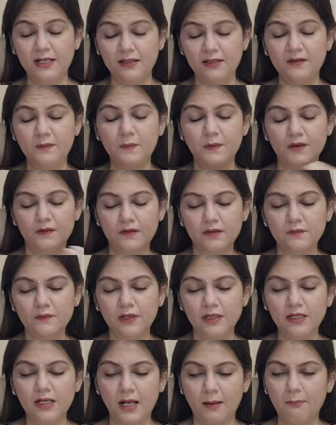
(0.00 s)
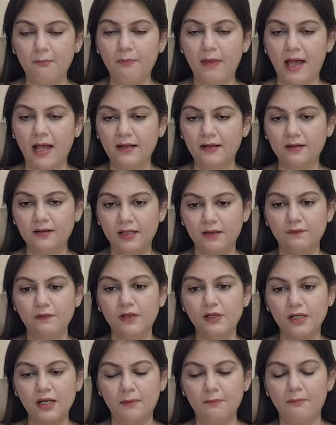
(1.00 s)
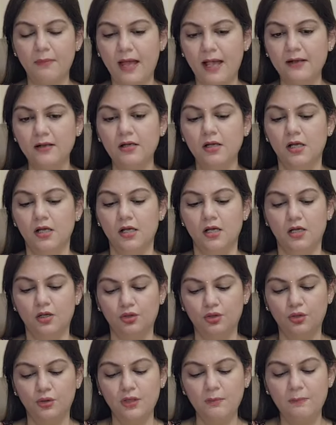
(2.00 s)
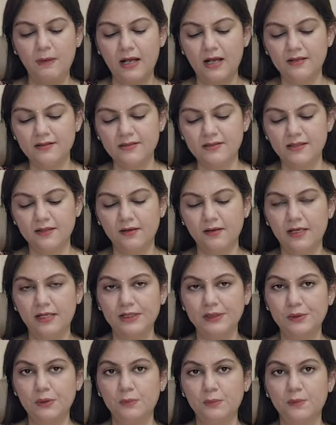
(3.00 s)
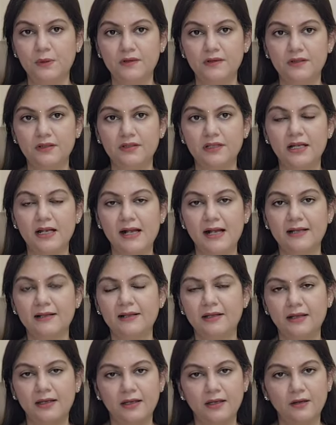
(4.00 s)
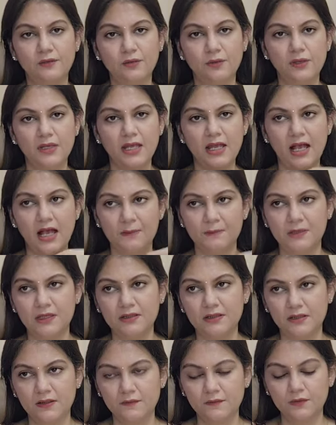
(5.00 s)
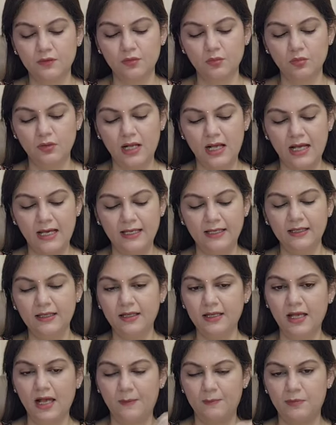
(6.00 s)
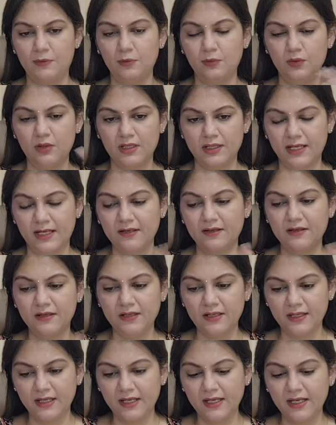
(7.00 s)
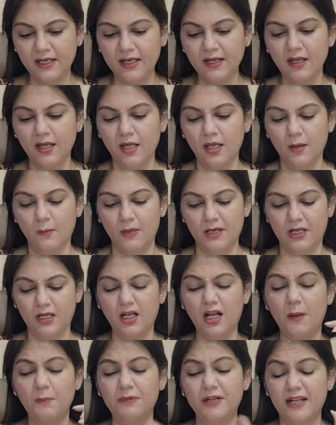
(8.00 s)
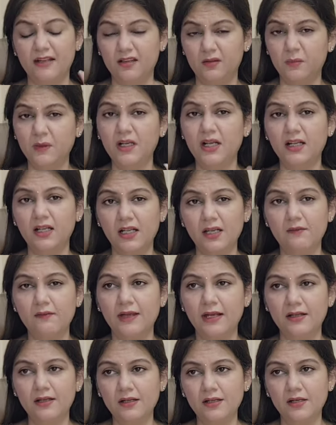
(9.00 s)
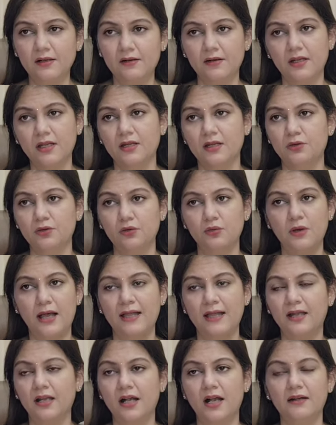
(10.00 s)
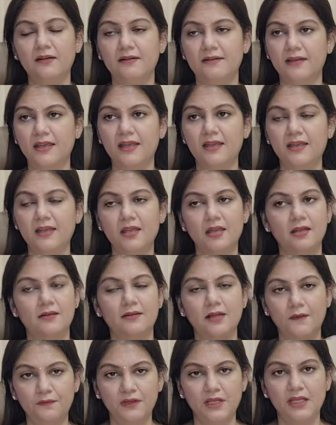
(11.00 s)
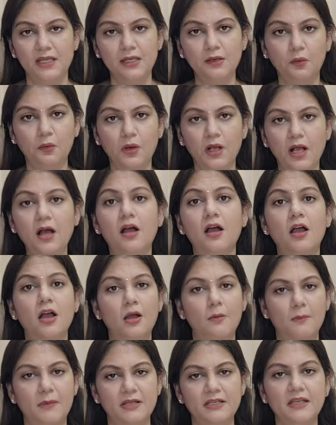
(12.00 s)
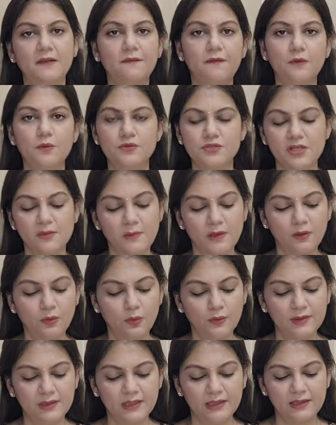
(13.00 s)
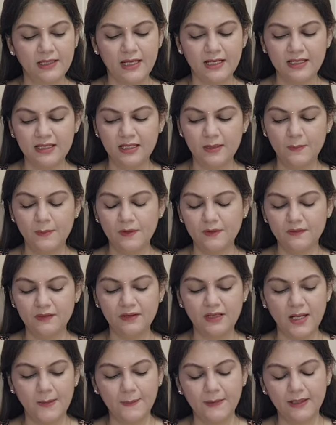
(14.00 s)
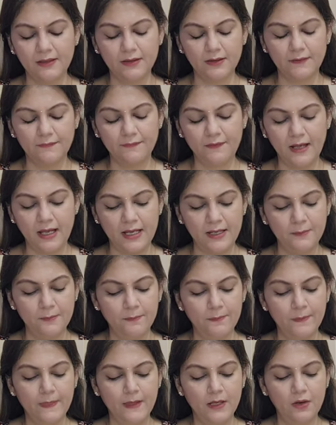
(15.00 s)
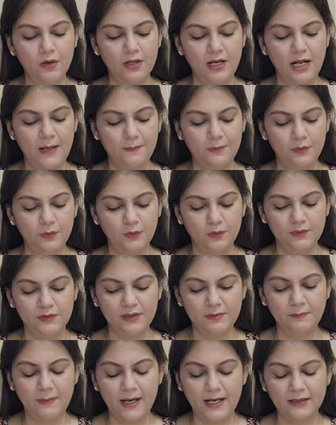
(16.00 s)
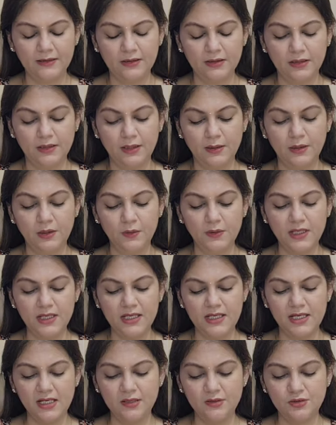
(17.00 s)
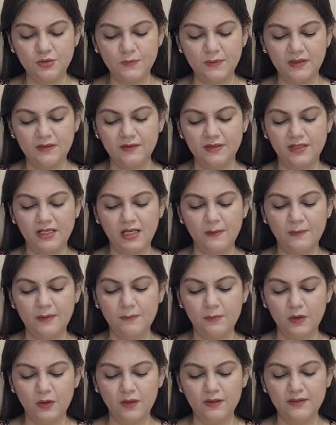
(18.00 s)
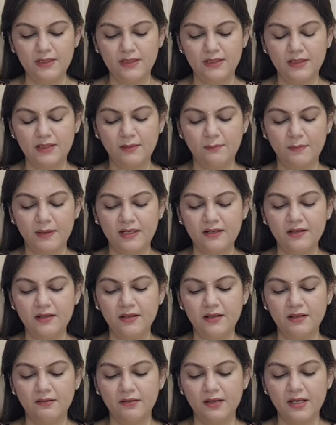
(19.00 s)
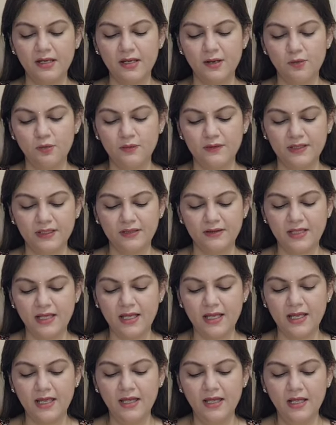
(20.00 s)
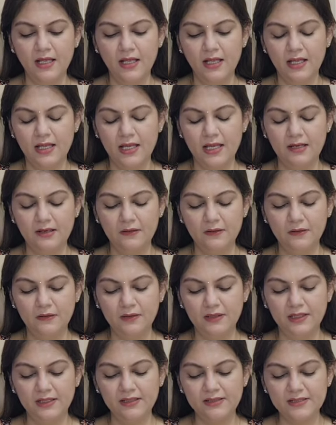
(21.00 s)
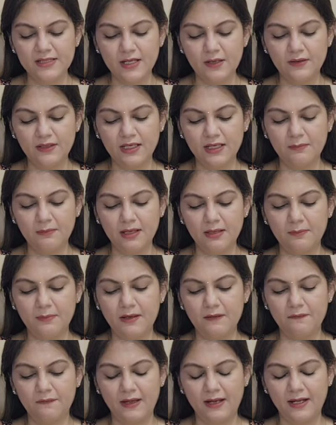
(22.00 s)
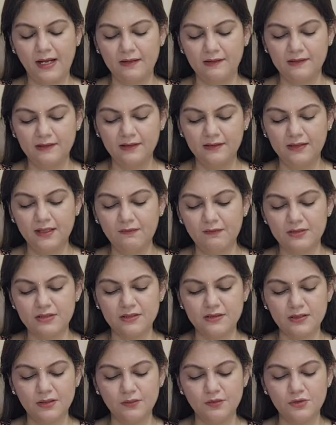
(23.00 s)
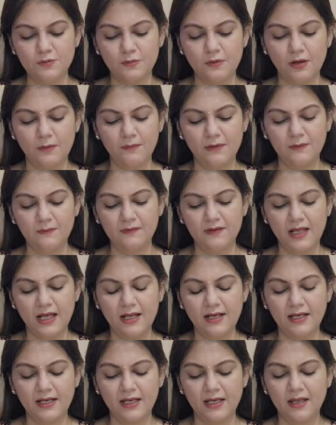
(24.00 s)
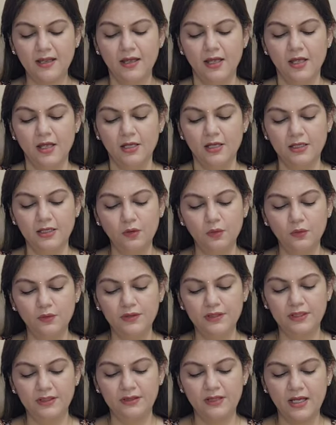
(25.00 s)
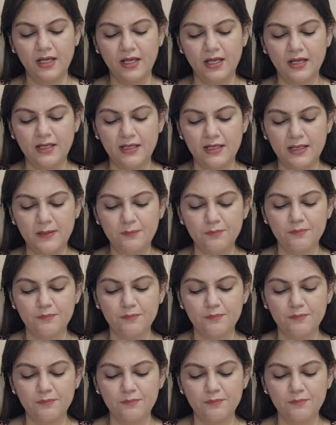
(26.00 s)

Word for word: दिस पर्सन विल कम बैक दे विल कम बैक क्योंकि पास्ट से रिलेटेड कोई पर्सन दिखाई दे रहे हैं तो ये आपकी तरफ ज़रूर आएंगे आप लोग कनेक्ट करेंगे बट अगर आप डेस्पिरेटली वेट कर रहे हैं तो आई कांट से कि इस हफ्ते ही होगा बट ये फ्यूचर में हो सकता है कि ये पर्सन आपकी तरफ आए और आप लोगों से बात करें क्योंकि ये जो पर्सन है अभी बहुत ज़्यादा रिपेंड कर रहे हैं या हो सकता है एक गिल्ट है उनके मन में फाइनेंसिस की वजह से कुछ प्रॉब्लम्स आ रही हैं या हो सकता है कि